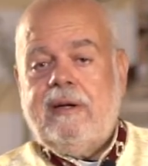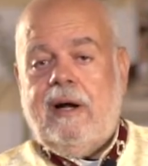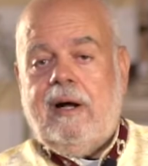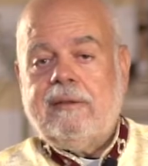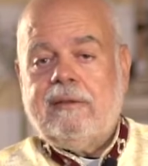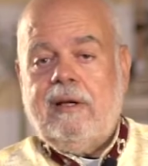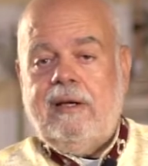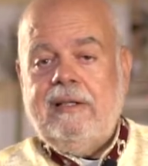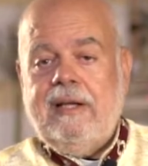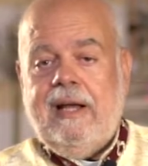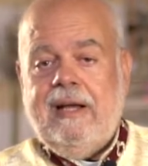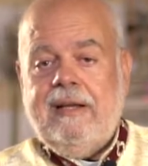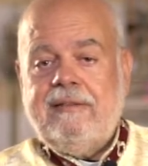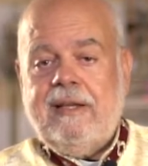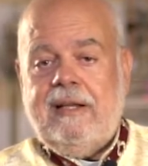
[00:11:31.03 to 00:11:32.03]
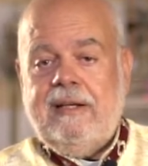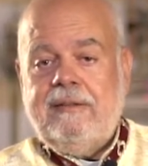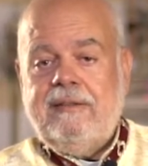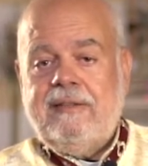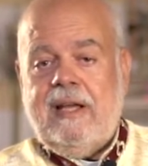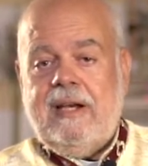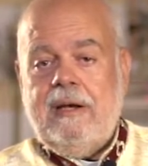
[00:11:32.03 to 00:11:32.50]
خطايا هذا
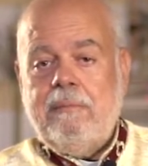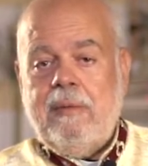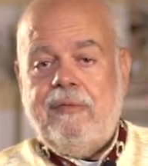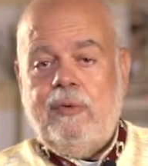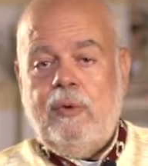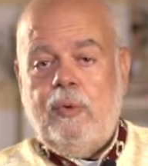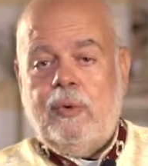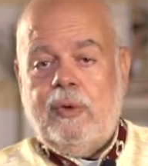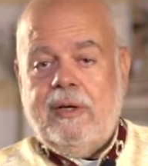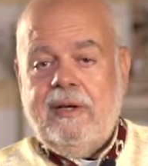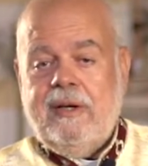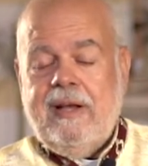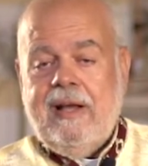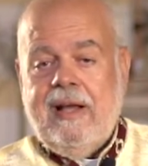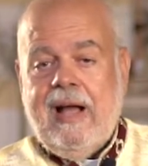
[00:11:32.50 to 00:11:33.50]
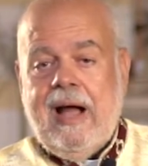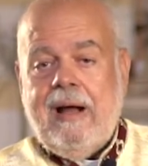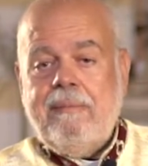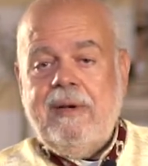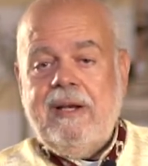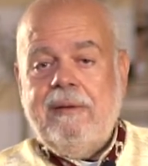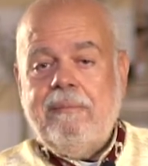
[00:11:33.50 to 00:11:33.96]
الإنسان المفلوج
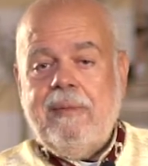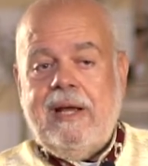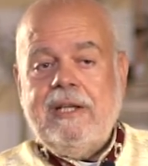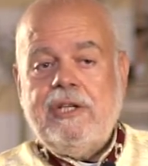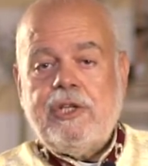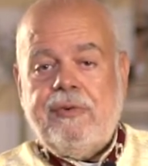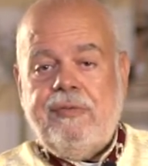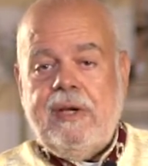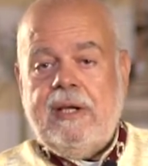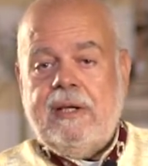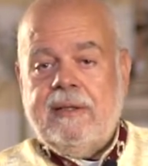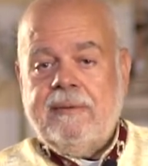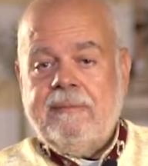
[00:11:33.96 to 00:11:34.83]
قبل ما يشفيه